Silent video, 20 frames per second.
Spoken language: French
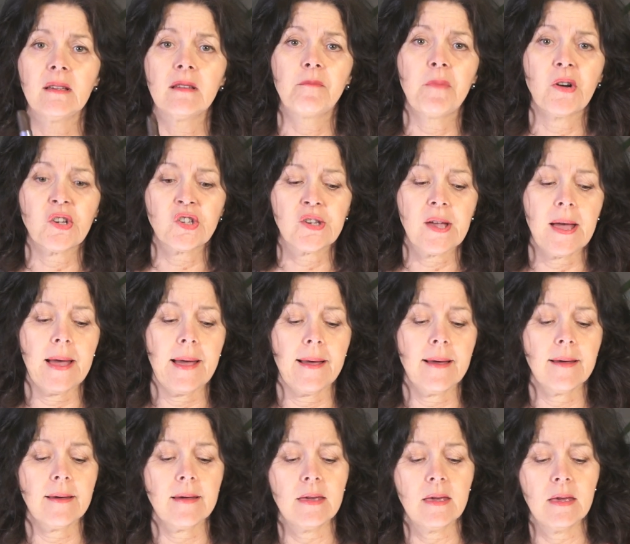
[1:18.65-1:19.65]
pas
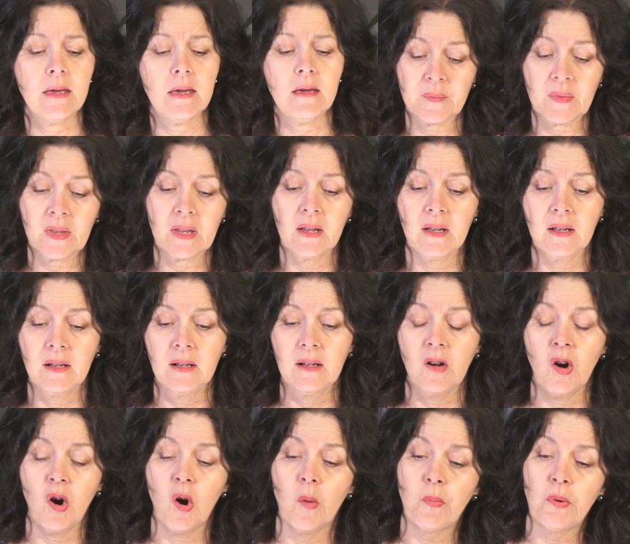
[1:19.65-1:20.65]
chère et
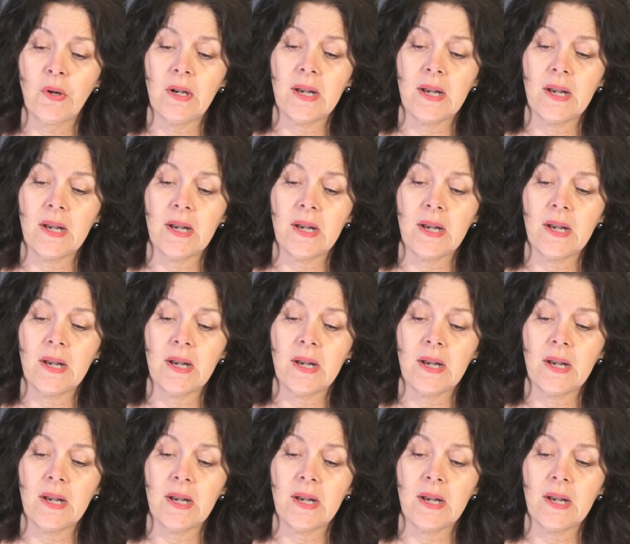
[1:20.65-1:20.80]
on peut